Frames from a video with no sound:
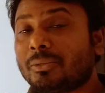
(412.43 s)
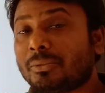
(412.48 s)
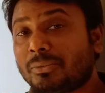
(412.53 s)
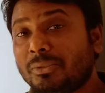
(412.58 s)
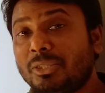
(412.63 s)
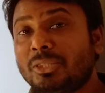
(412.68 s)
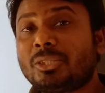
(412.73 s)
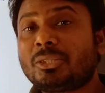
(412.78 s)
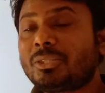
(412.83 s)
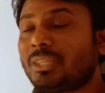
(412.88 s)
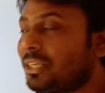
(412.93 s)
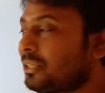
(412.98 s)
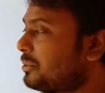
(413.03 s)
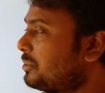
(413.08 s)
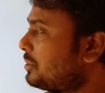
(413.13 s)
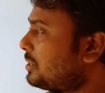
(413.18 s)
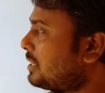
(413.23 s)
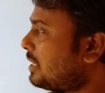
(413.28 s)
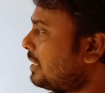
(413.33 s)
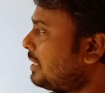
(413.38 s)
উনিশশো
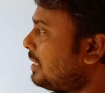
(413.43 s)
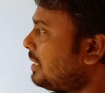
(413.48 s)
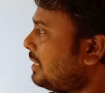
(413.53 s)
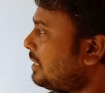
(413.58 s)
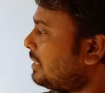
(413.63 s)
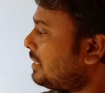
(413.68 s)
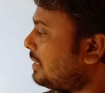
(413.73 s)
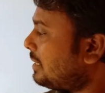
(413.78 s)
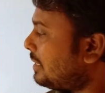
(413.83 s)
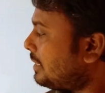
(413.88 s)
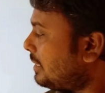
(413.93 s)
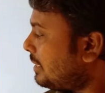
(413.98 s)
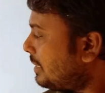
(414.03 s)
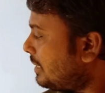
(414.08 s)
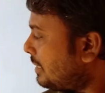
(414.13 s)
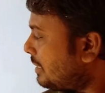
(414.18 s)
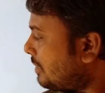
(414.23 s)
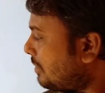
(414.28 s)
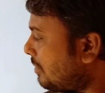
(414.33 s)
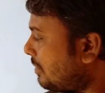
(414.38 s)
একুশ সালে
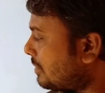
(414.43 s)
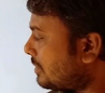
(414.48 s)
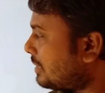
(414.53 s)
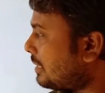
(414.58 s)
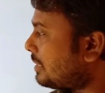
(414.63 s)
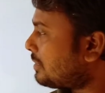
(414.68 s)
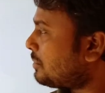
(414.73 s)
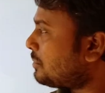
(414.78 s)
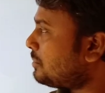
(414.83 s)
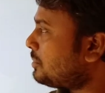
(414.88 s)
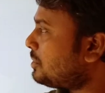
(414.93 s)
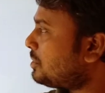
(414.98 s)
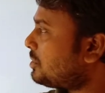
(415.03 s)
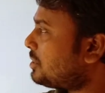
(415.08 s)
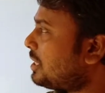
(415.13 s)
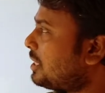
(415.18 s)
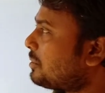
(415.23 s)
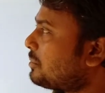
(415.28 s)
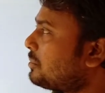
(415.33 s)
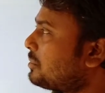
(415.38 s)
অর্থাৎ
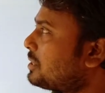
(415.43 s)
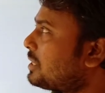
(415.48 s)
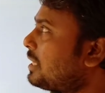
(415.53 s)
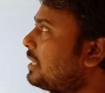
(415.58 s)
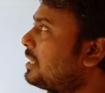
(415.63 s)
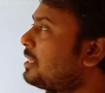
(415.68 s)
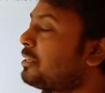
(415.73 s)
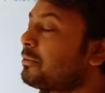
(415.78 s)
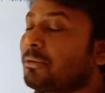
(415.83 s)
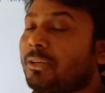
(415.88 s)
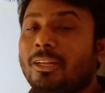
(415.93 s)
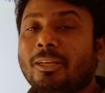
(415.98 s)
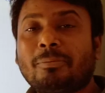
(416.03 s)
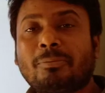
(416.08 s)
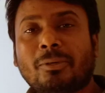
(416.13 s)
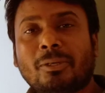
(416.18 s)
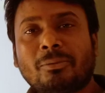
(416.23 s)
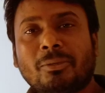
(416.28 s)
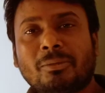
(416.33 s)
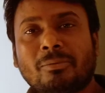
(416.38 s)
উনিশশো একুশ সালে হিমালয়
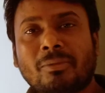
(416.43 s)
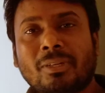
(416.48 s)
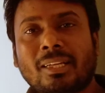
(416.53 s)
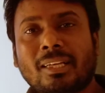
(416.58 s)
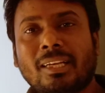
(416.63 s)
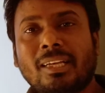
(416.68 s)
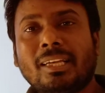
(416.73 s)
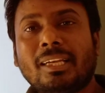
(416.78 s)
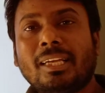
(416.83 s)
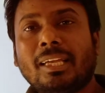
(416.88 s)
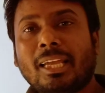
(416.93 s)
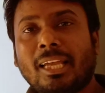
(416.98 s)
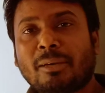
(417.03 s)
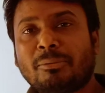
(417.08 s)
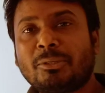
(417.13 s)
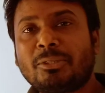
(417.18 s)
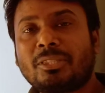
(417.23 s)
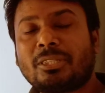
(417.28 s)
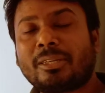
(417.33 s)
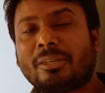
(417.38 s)
পর্বতমালা
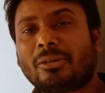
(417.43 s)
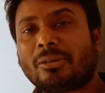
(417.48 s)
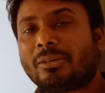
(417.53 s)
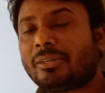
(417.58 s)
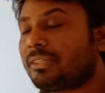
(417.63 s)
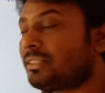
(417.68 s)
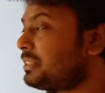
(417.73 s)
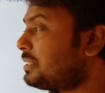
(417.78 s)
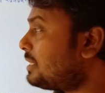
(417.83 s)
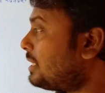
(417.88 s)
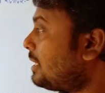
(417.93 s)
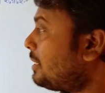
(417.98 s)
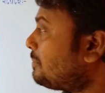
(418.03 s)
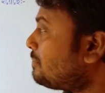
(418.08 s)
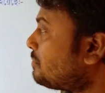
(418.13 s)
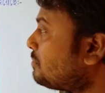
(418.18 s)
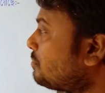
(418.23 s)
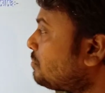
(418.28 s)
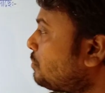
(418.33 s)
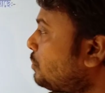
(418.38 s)
এমন ছিল যে
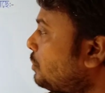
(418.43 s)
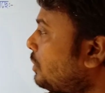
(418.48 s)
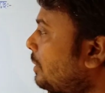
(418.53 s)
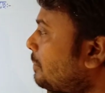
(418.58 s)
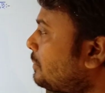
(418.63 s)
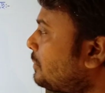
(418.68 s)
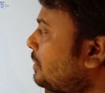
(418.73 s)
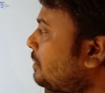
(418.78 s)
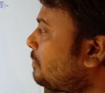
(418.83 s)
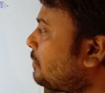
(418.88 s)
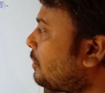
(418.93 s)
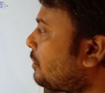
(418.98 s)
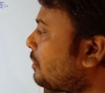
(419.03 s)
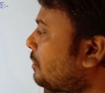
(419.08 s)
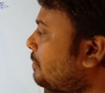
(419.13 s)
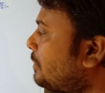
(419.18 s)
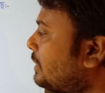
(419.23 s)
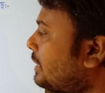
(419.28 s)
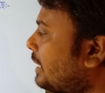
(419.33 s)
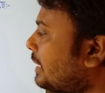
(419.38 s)
পুরাপুরি
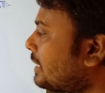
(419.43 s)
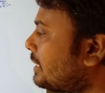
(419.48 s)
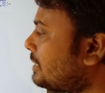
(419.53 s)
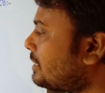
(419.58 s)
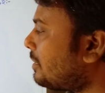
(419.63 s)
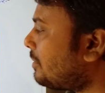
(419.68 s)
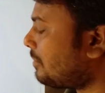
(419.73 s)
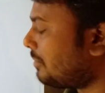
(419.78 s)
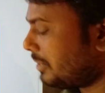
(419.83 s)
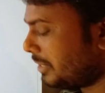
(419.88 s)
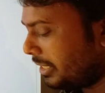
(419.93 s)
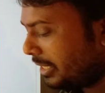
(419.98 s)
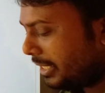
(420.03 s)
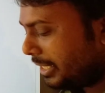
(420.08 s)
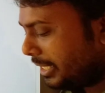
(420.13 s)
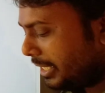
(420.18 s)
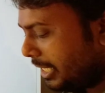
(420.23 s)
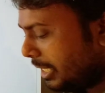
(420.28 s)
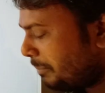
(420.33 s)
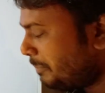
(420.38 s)
বরফে ঢাকা ছিল
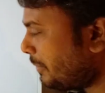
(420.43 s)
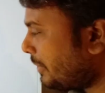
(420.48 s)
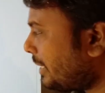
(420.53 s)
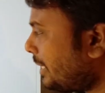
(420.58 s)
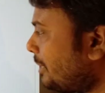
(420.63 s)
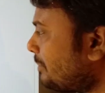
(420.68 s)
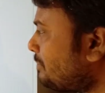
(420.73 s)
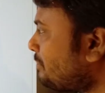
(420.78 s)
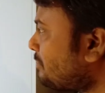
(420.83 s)
এরপরে